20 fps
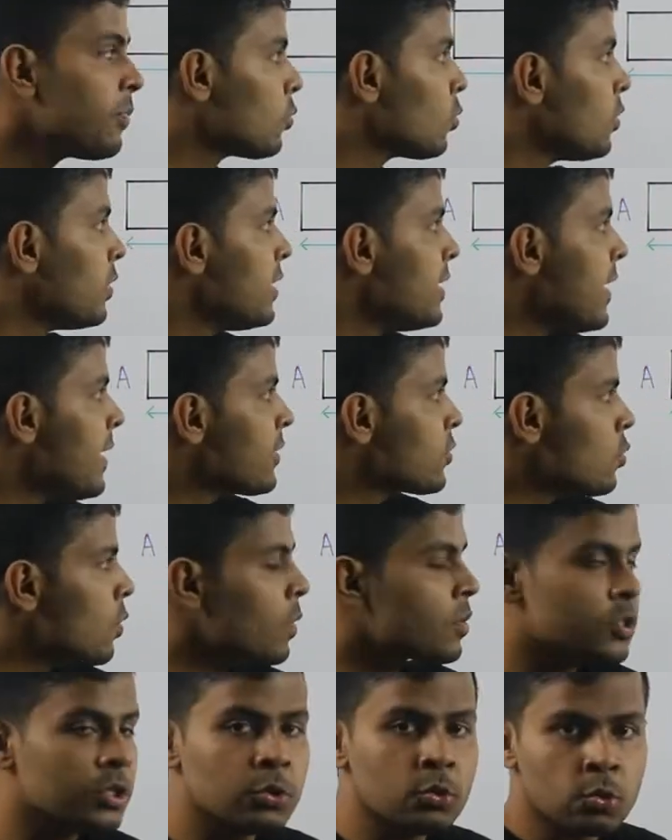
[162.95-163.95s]
তো ডিএক্স
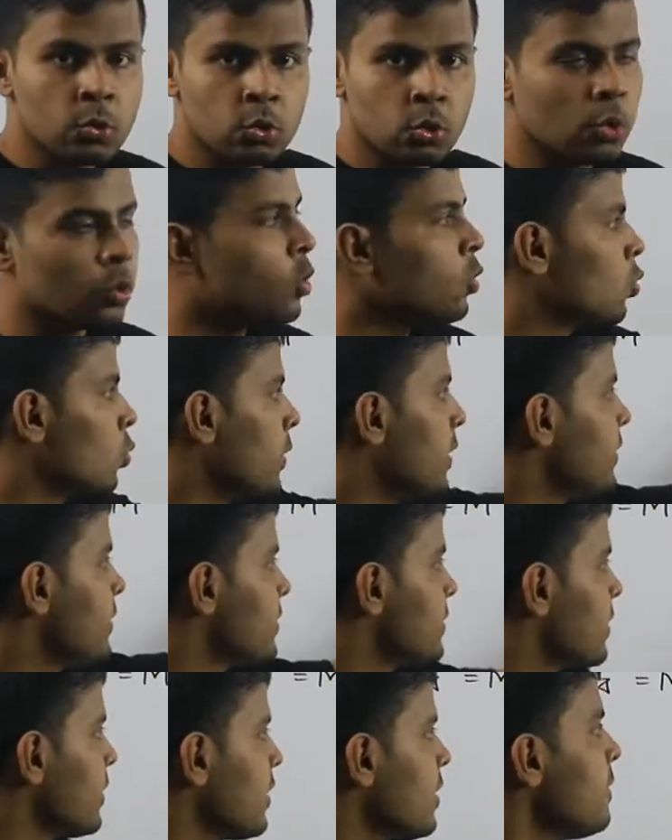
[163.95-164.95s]
অংশের দূরত্ব কত
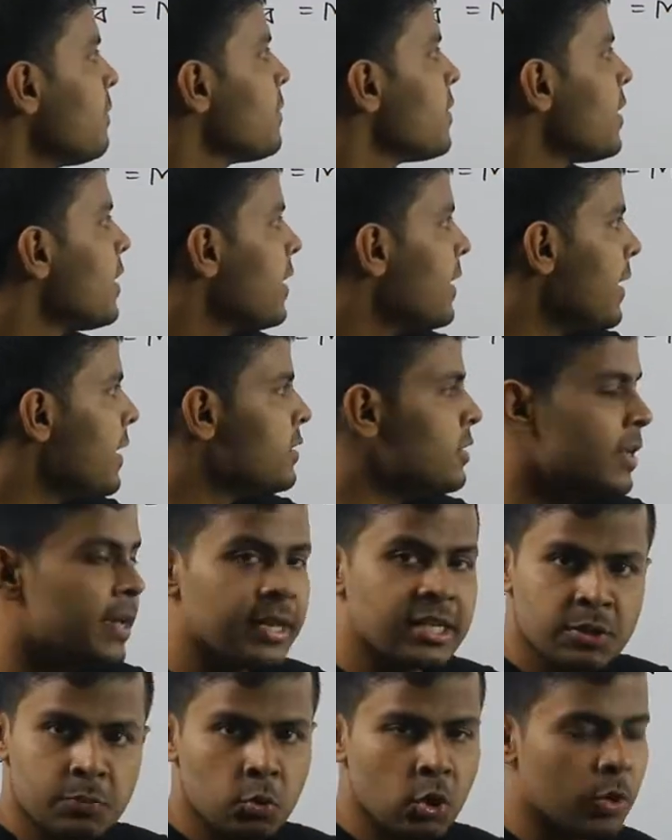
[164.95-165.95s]
এক্স থেকে এই যে
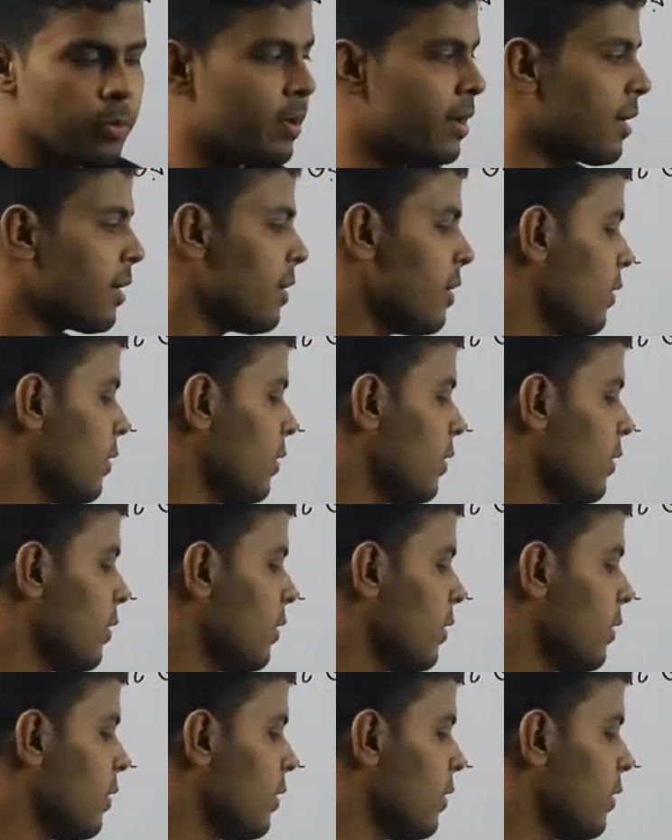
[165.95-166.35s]
এক্স পরিমাণ